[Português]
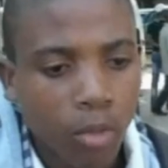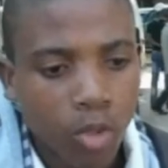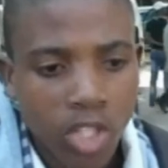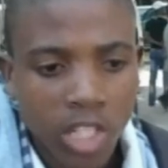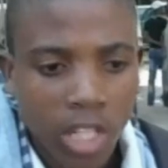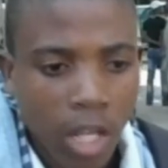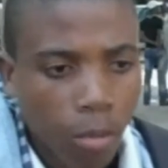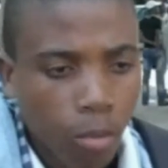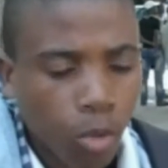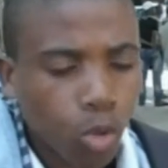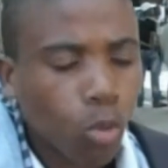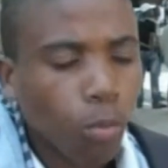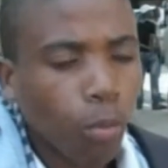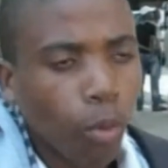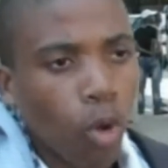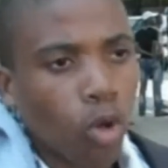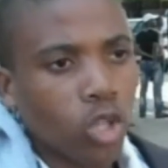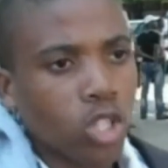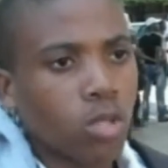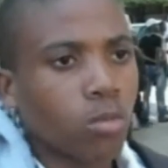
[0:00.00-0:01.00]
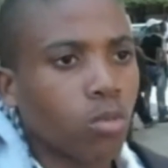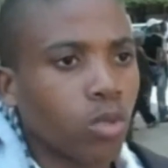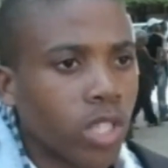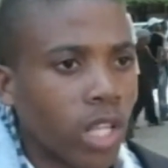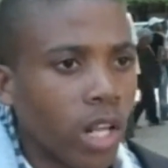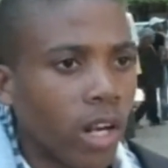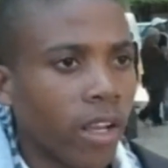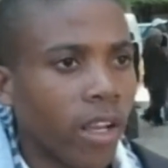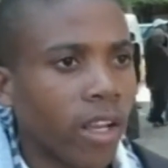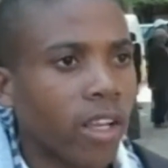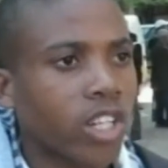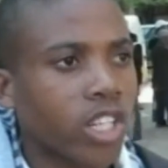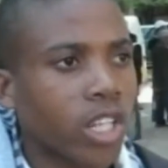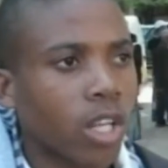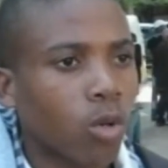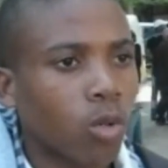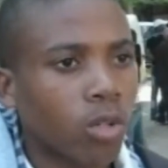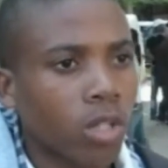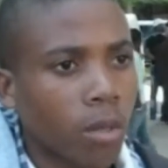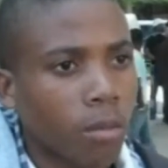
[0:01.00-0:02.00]
estar muito próximo de alguém que
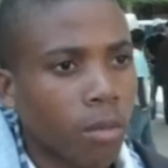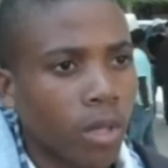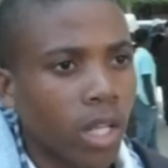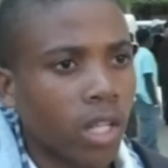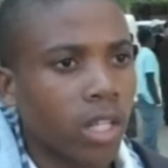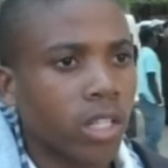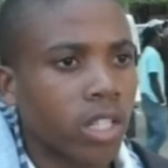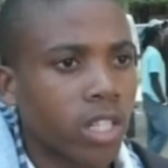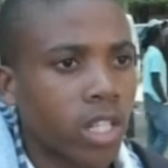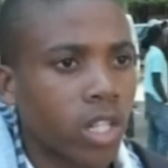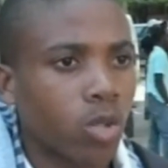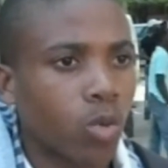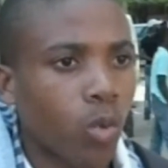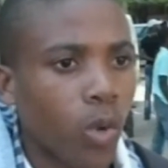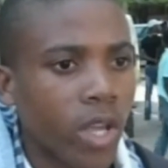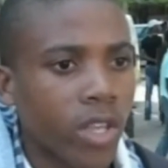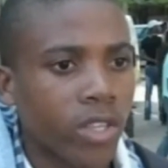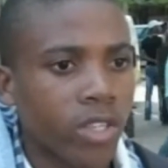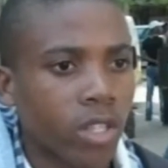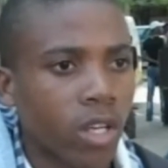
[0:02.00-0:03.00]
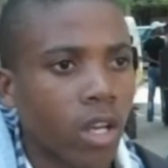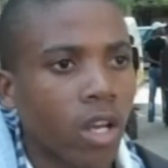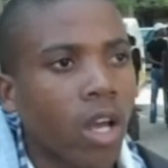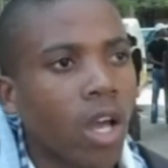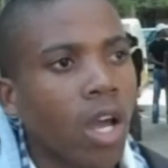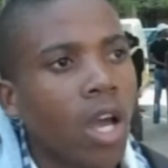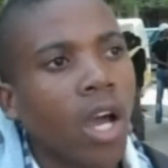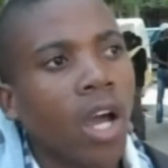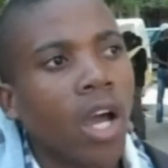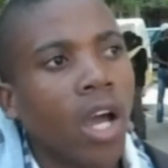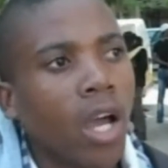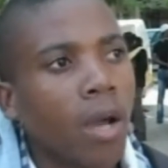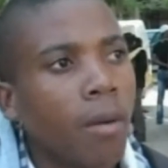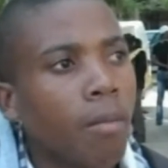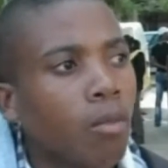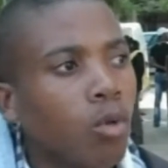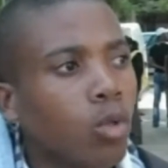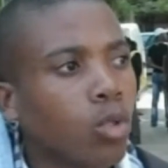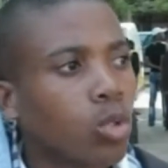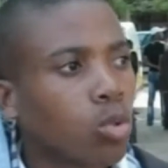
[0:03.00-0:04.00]
está contaminado dessa doença
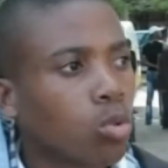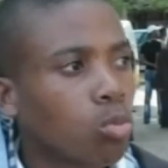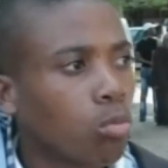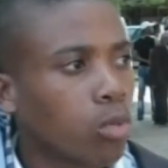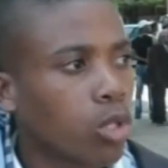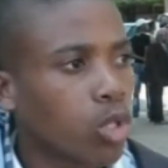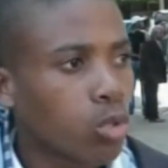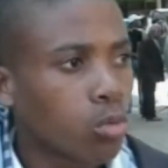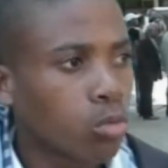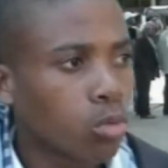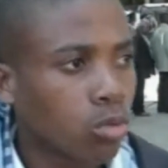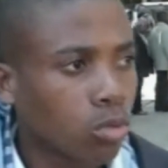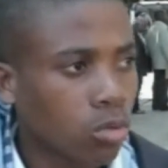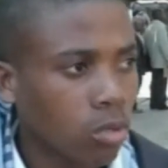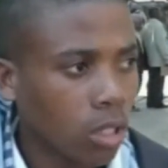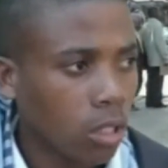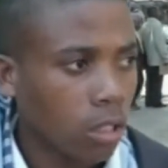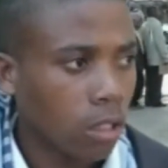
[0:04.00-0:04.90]
é muito mesmo